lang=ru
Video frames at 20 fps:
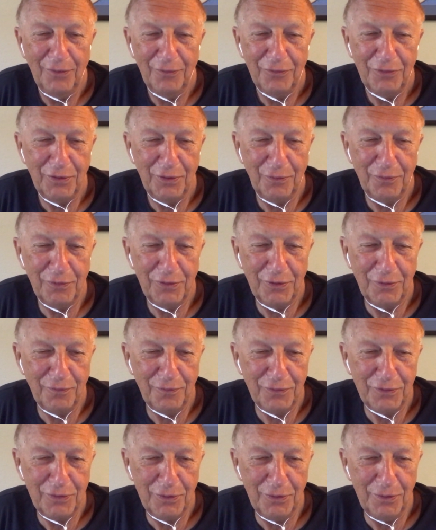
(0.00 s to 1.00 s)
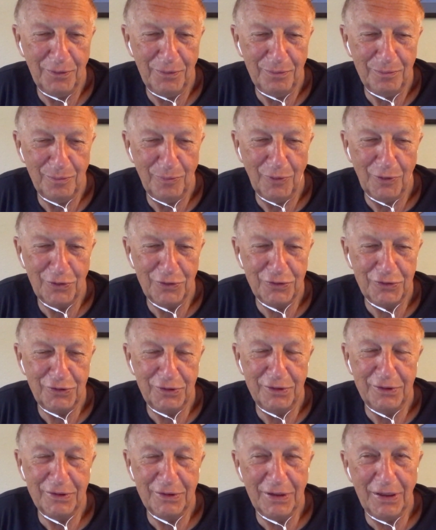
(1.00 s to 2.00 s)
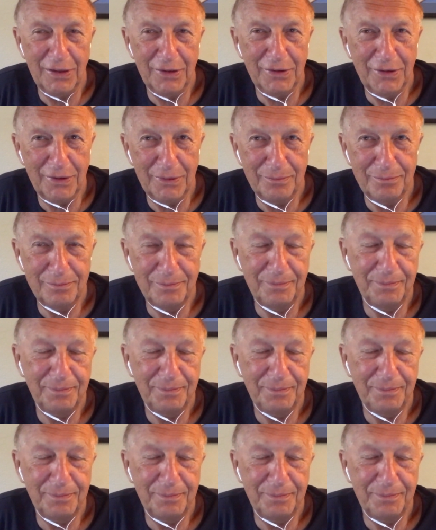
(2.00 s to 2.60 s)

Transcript: Все, все, все, больше не надо.